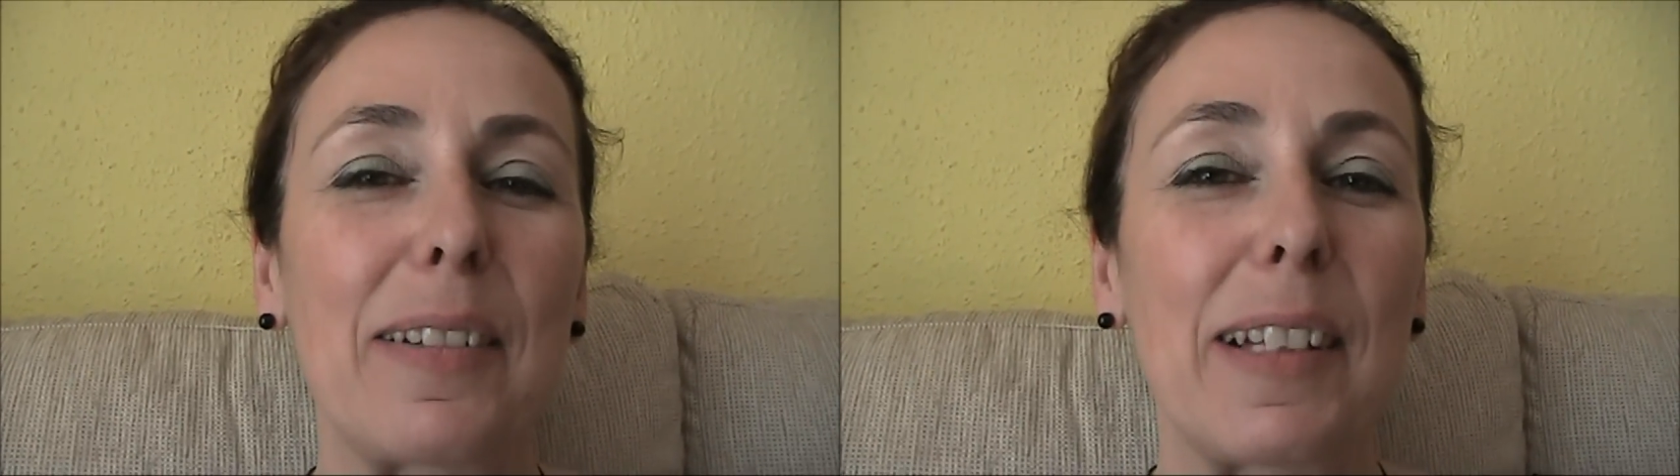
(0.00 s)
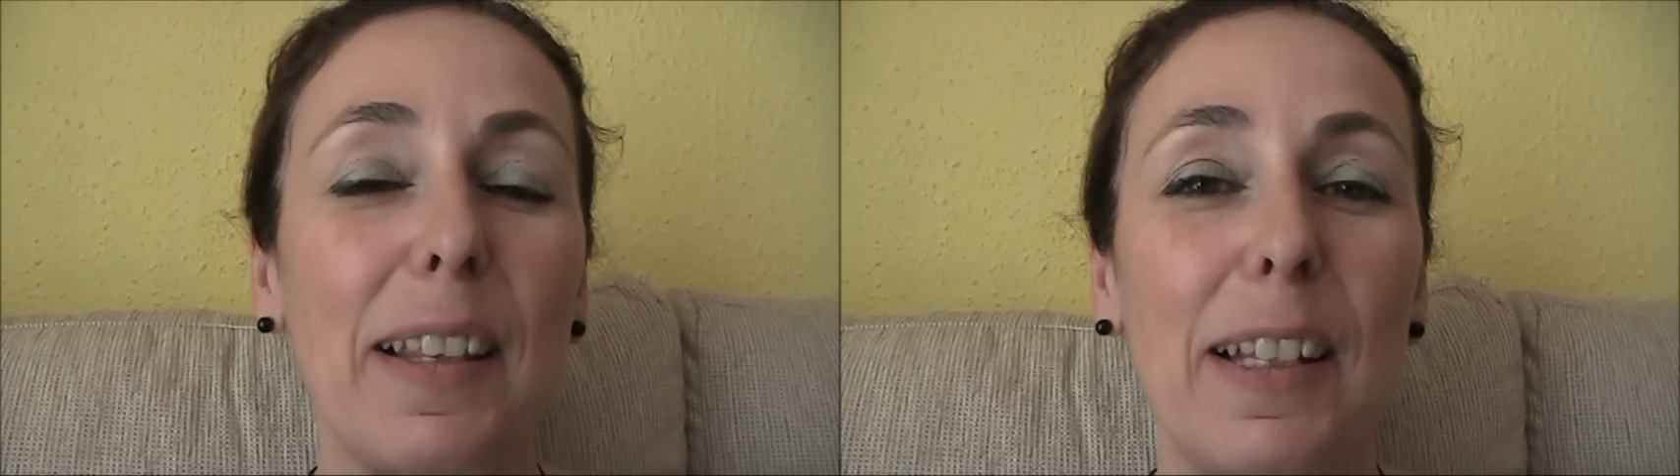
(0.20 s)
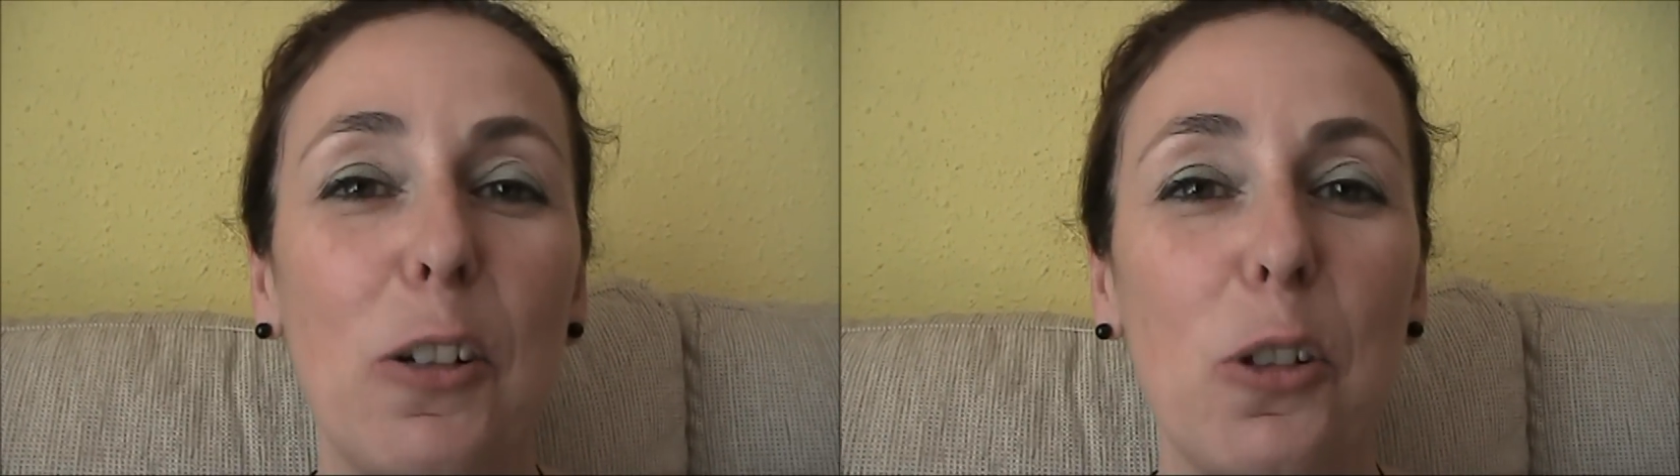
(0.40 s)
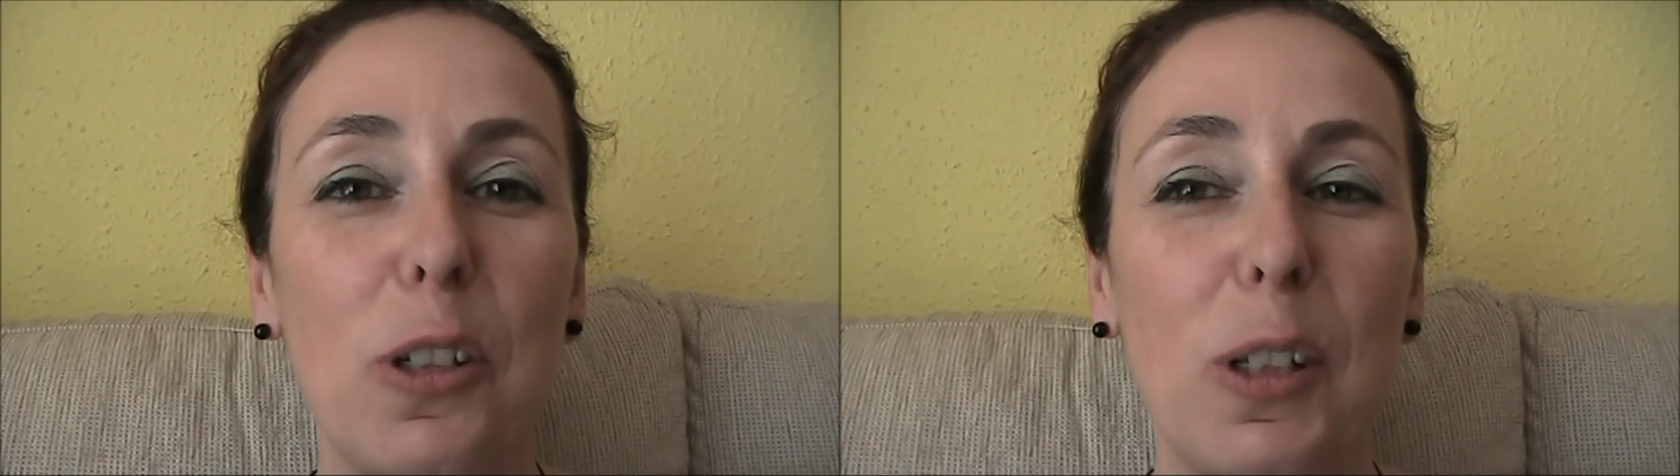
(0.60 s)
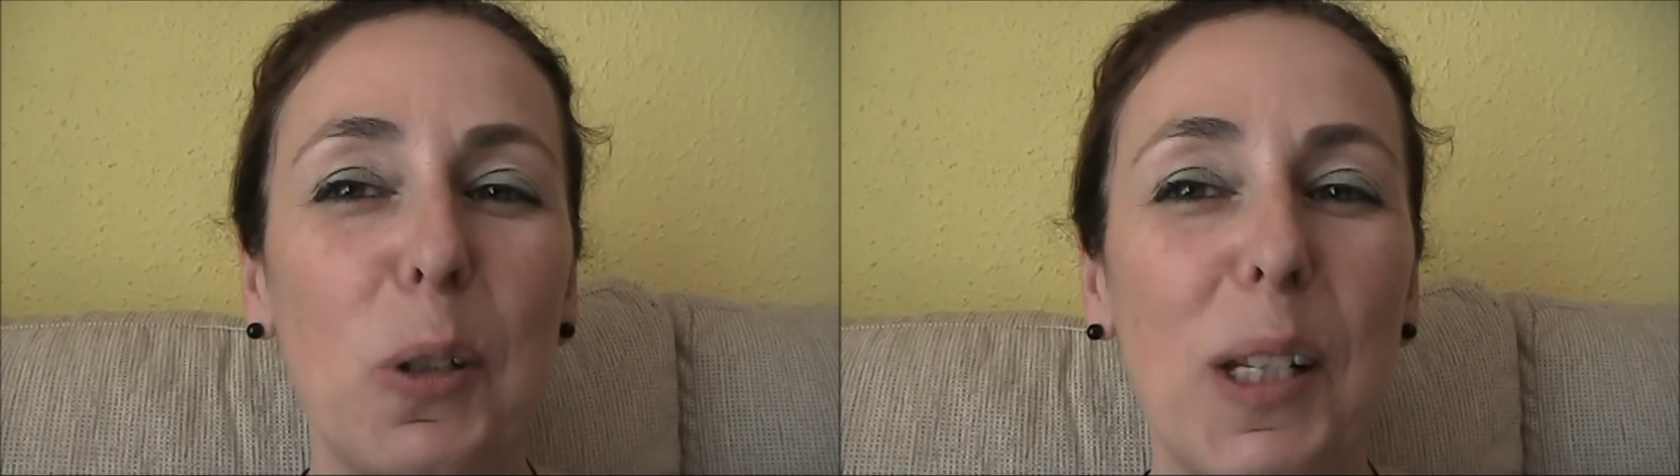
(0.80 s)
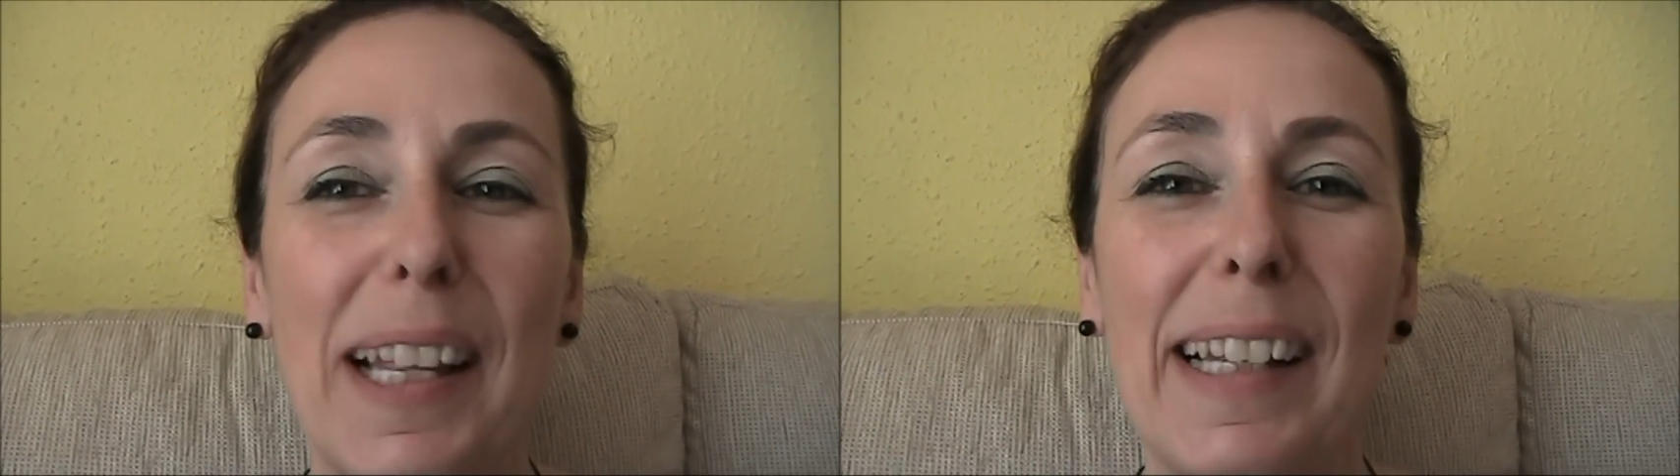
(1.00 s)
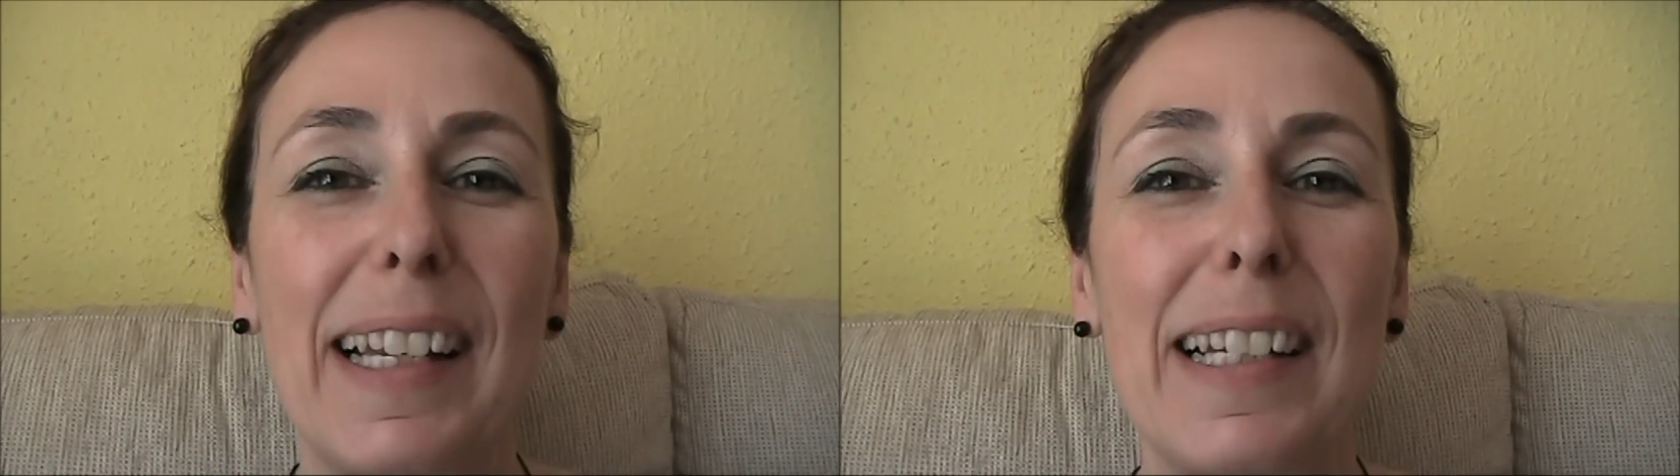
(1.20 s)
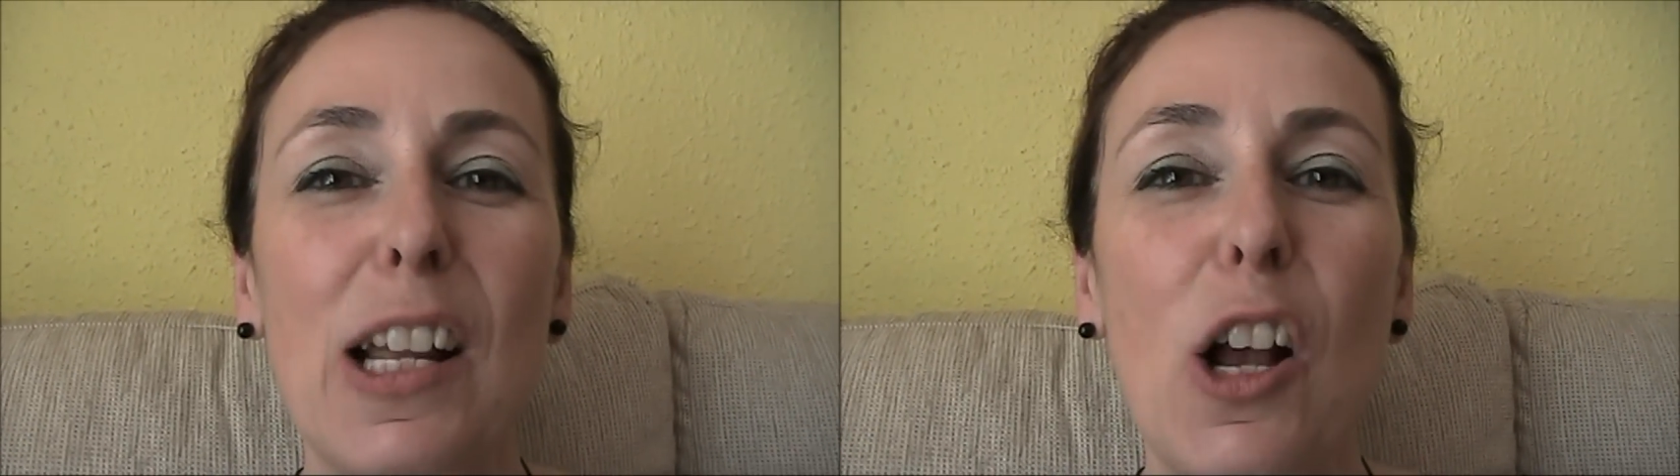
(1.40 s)
deciros que os
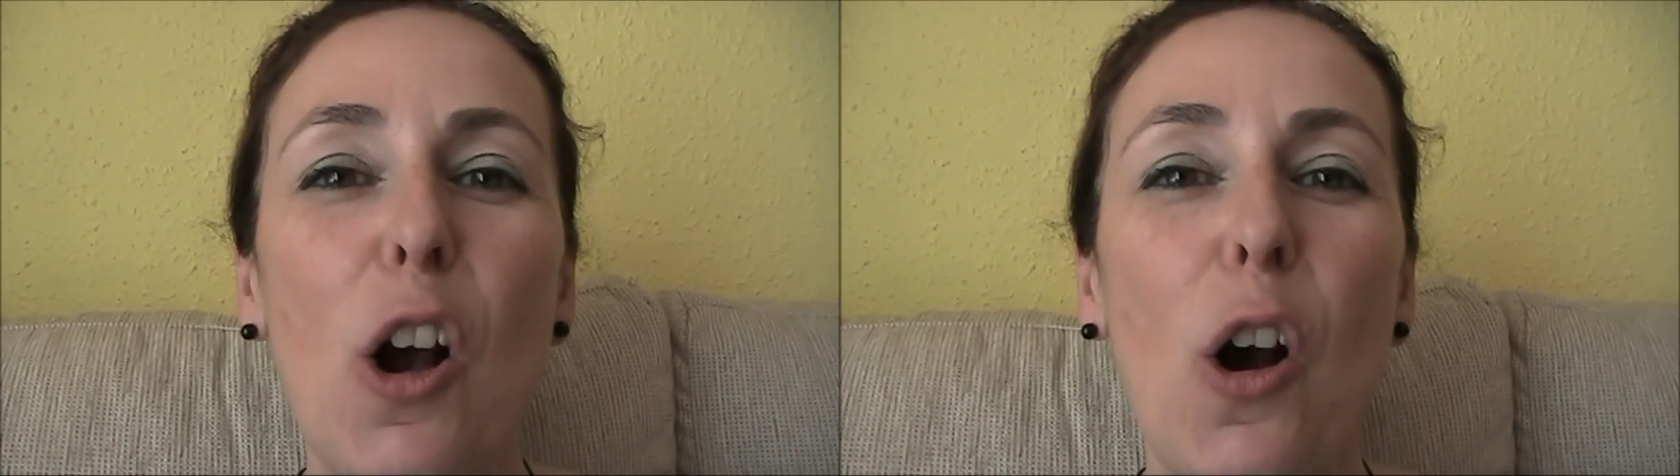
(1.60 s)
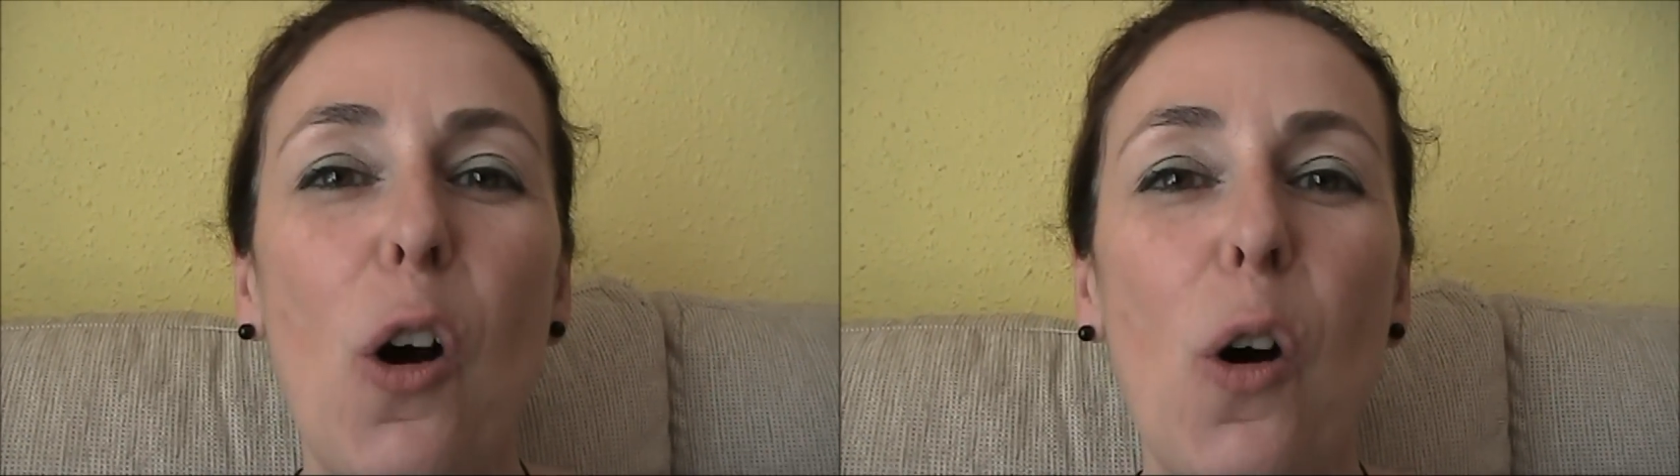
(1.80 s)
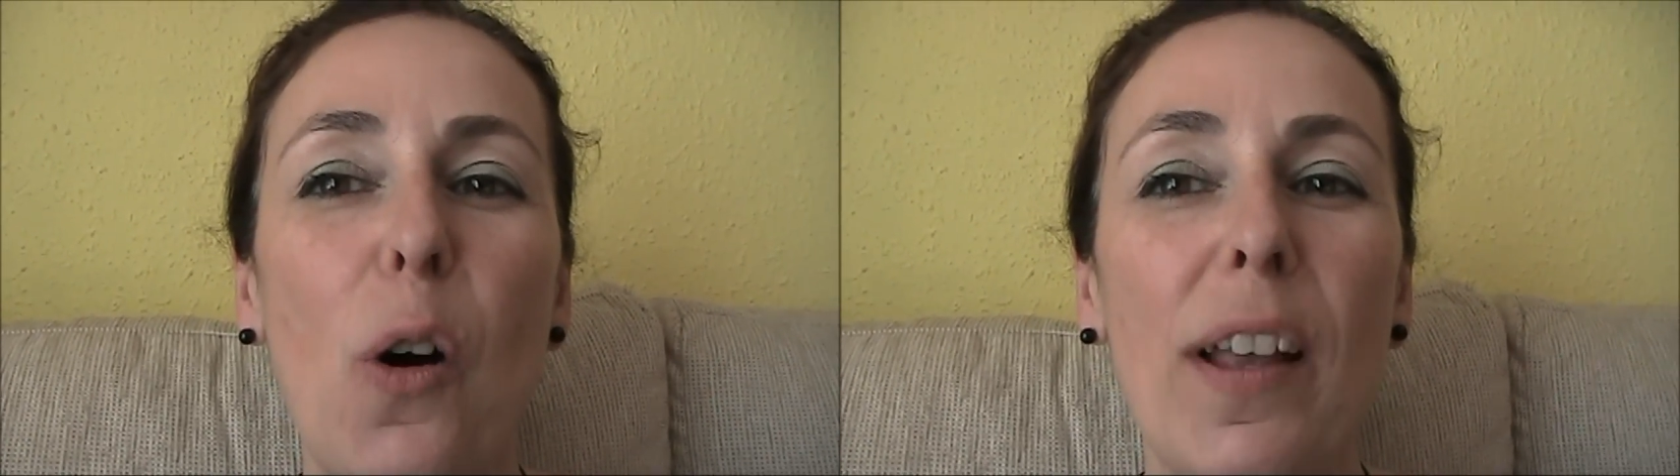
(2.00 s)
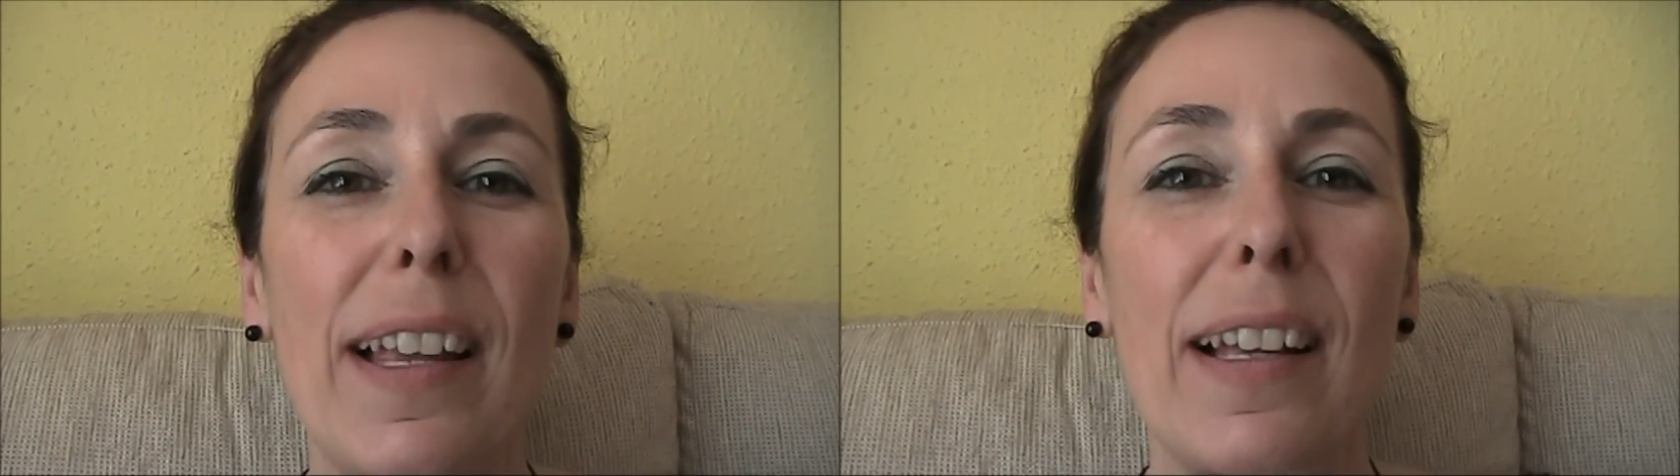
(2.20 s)
dediquéis hoy,